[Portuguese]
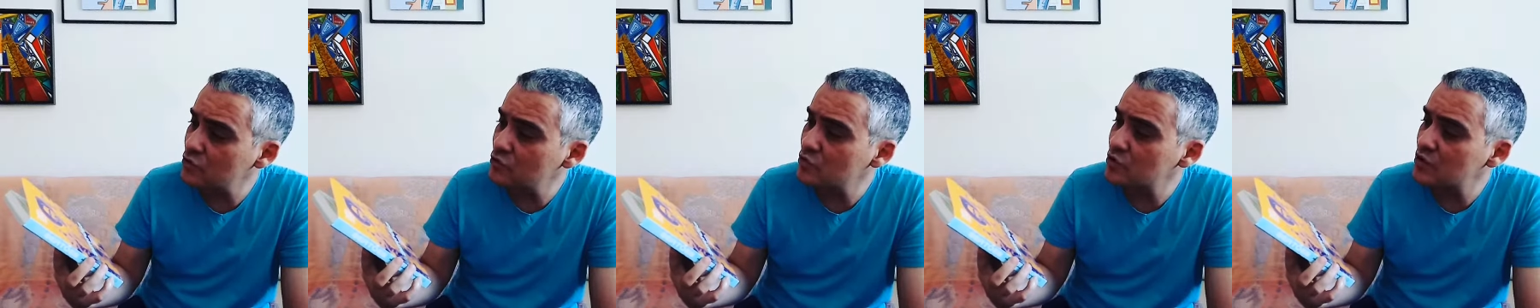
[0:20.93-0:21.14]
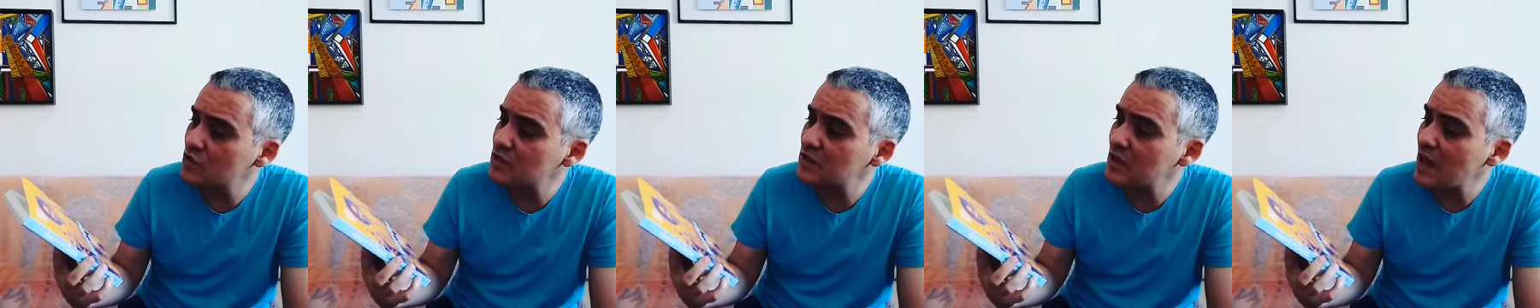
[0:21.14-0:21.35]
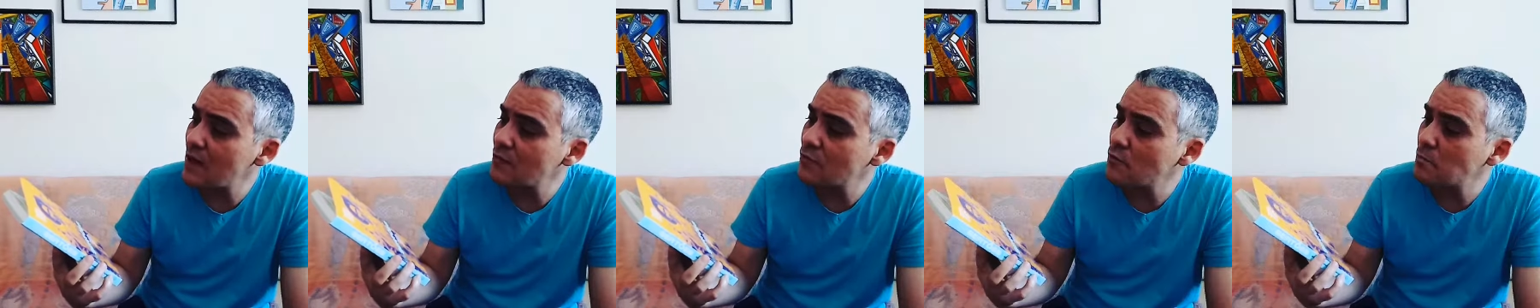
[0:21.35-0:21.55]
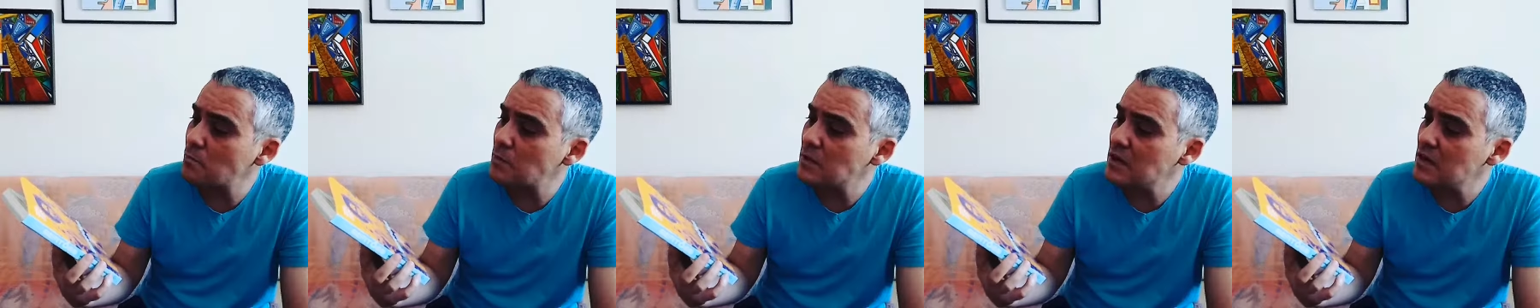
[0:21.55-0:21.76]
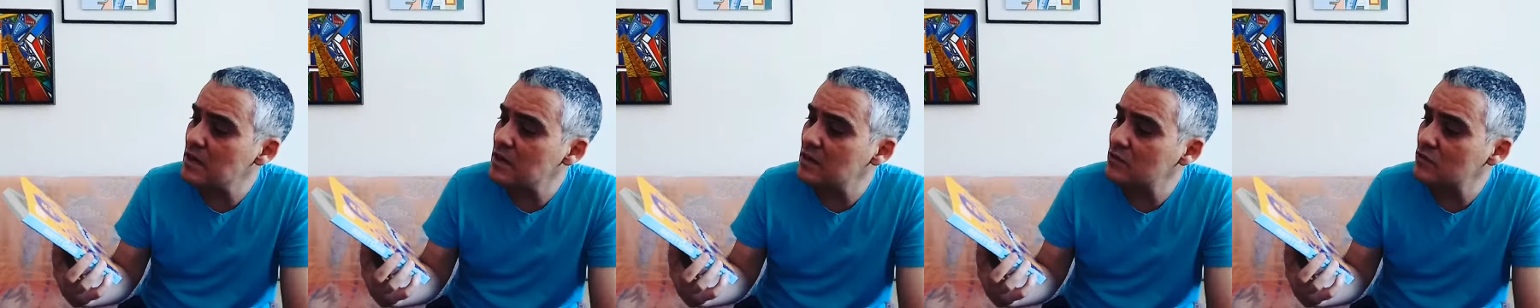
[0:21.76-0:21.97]
Gustavo
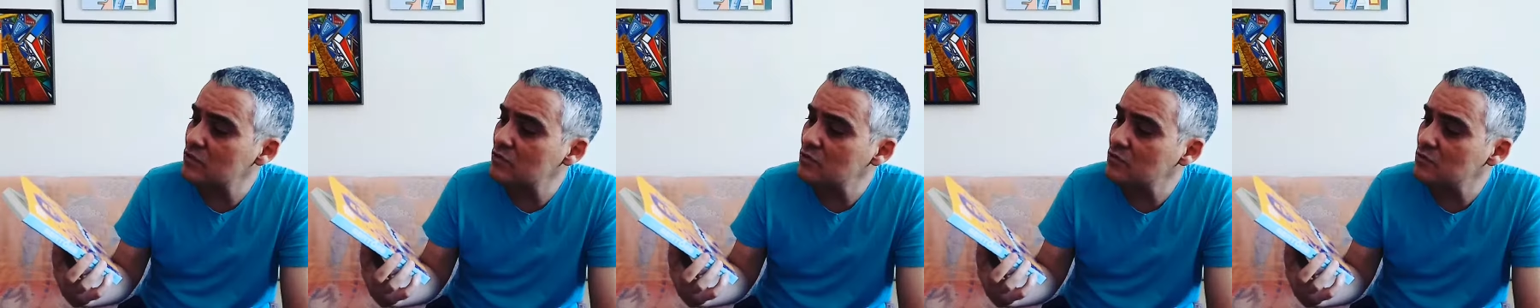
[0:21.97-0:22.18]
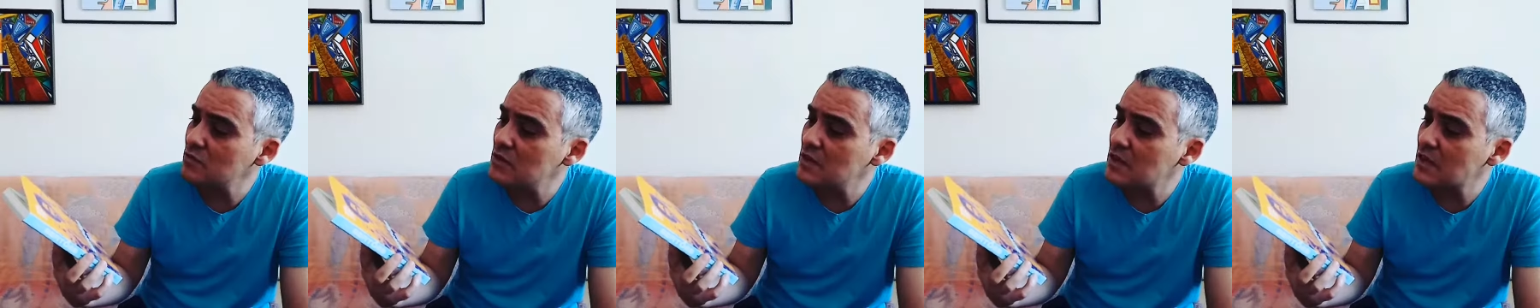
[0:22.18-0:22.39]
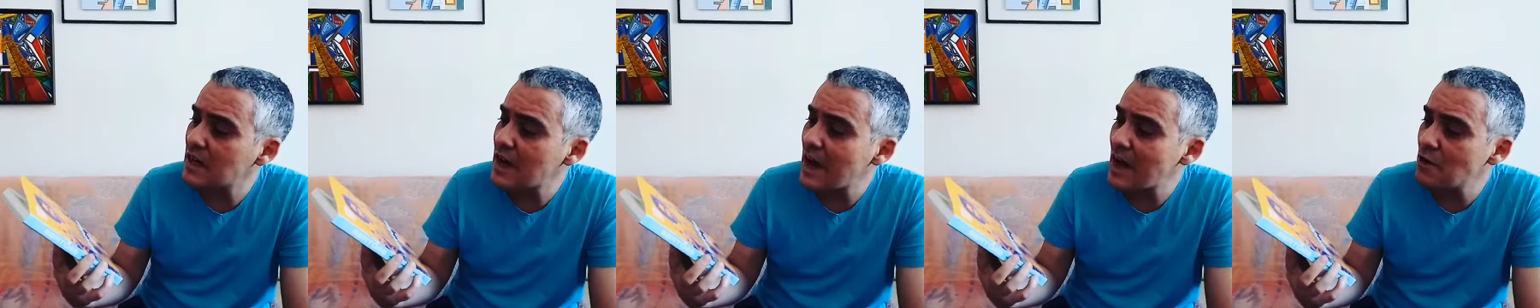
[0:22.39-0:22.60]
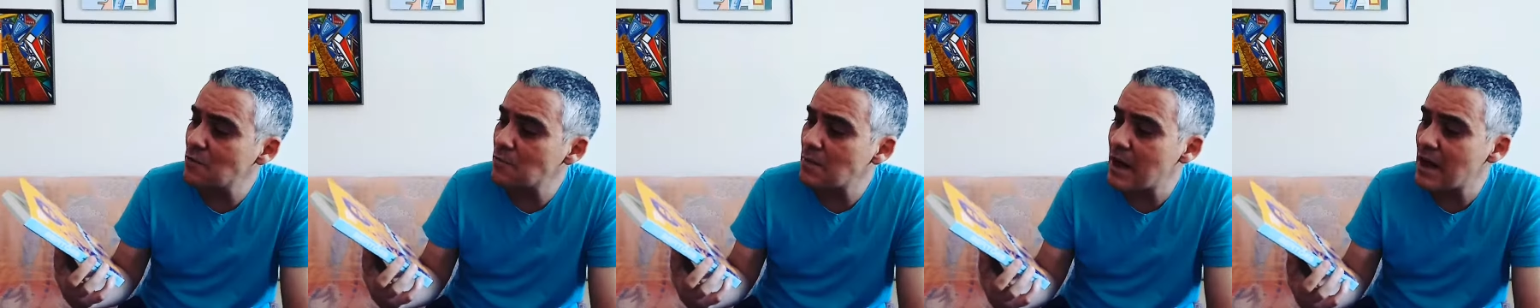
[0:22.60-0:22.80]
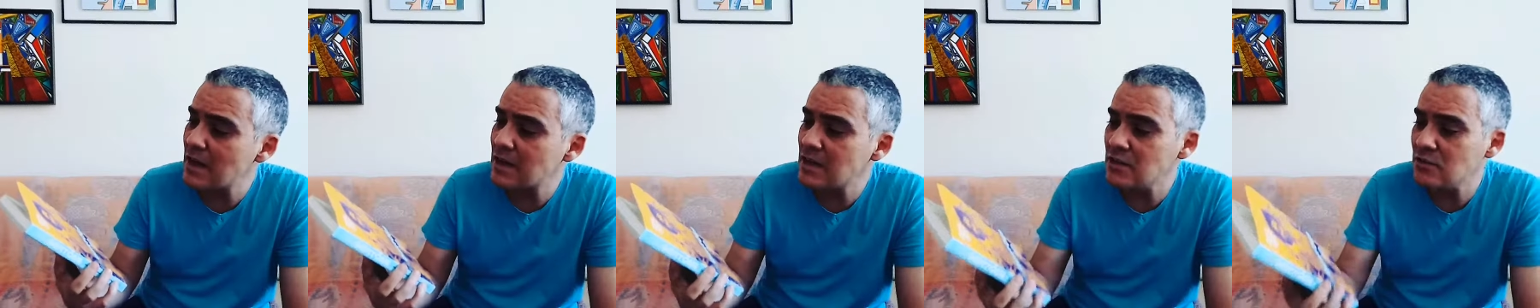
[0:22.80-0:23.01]
Prieto e Caio
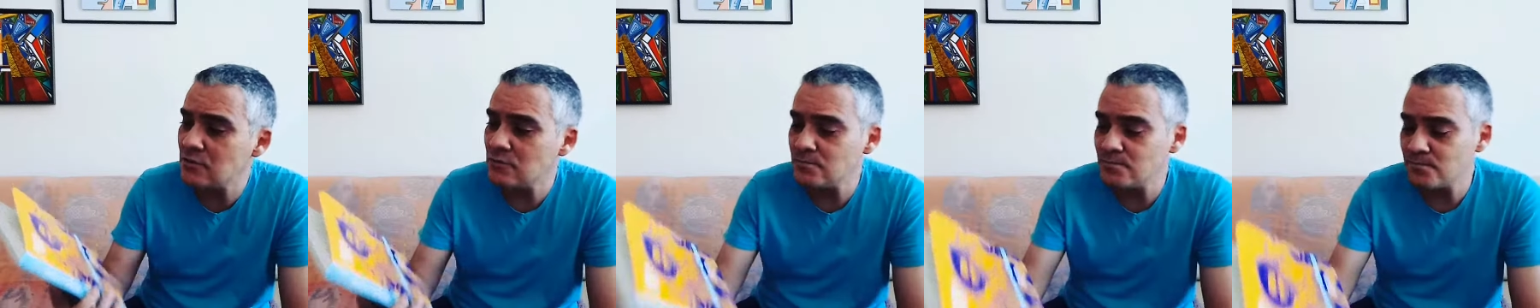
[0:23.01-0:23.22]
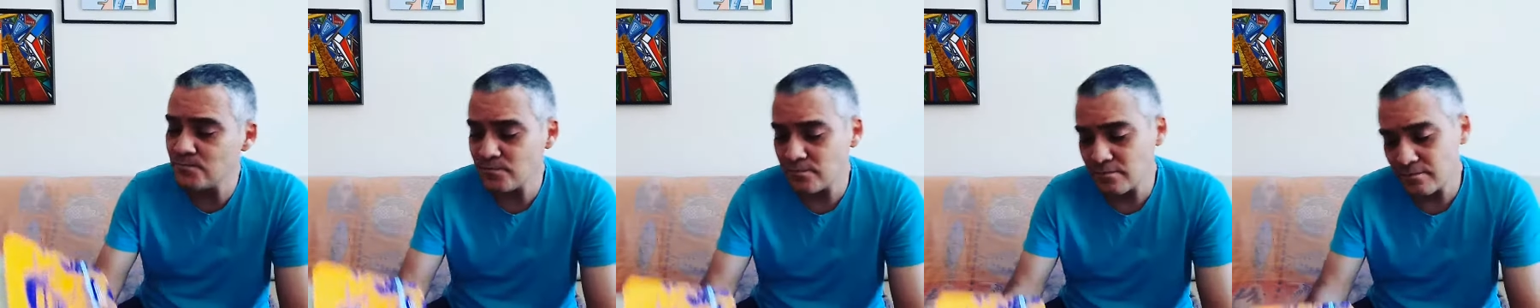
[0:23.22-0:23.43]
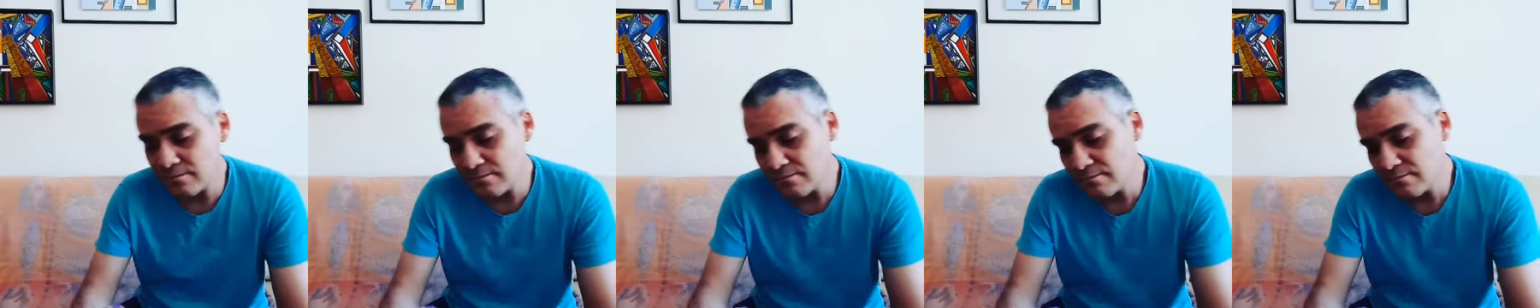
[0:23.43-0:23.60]
Marinho